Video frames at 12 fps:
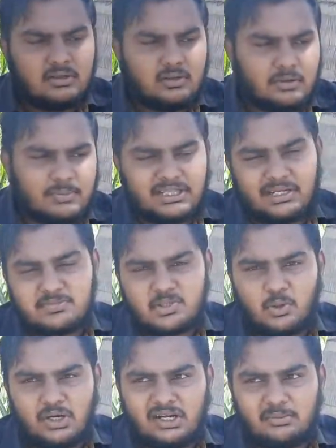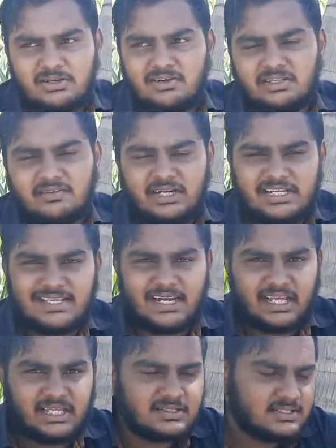ஒரு பத்து நிமிஷம் ஓட்டினபடி வந்து வண்டி
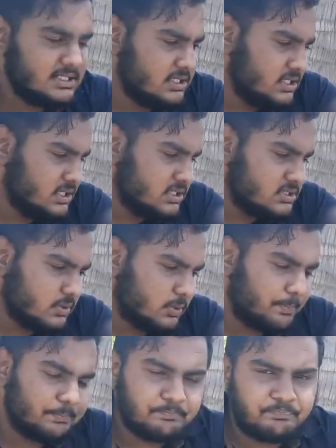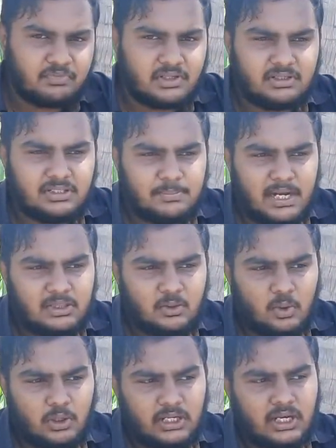செட் ஆயிடுச்சு ஸோ வந்து
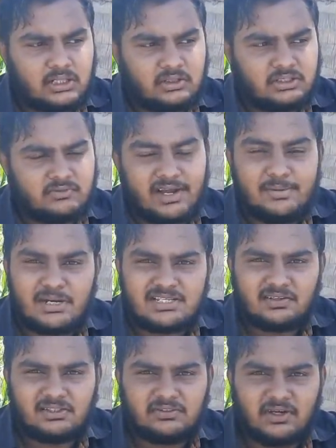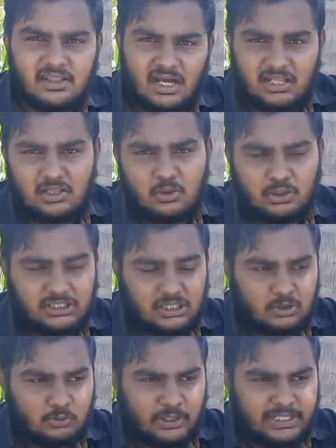பார்த்துக்கோங்க அது வந்து வைப்ரேஷன் வந்து வருது அதாவது அந்த
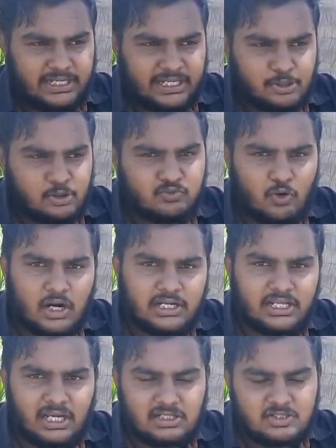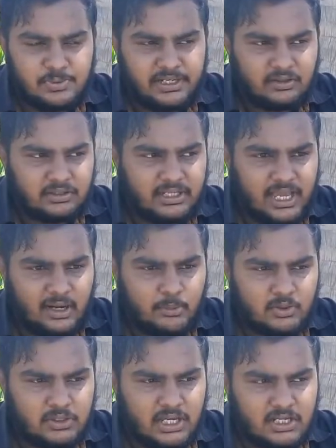டுவெண்ட்டி டு ஃபார்ட்டி அந்த ஸ்பீடு வந்து
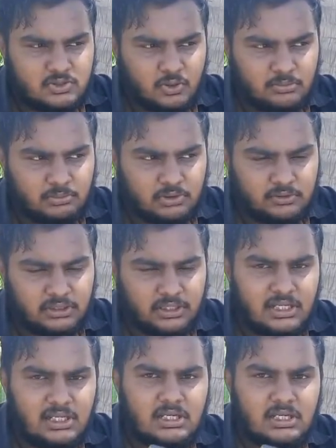ஏறும்போது ஏற சொல்லும்போது வந்து